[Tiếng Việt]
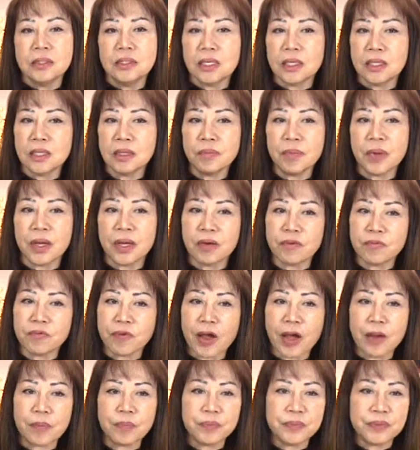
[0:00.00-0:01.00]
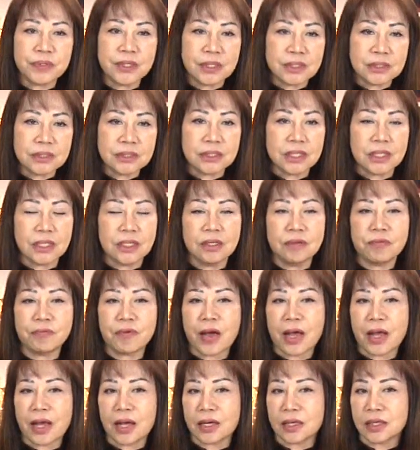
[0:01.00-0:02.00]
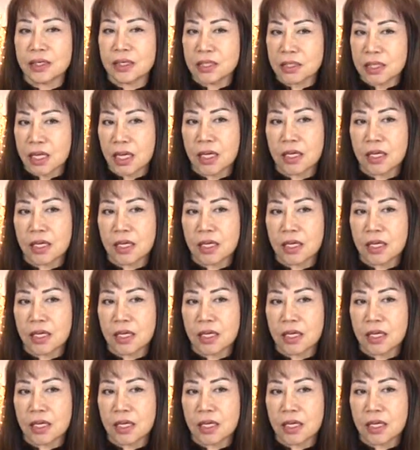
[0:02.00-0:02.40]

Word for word: những biện pháp chính trị và kinh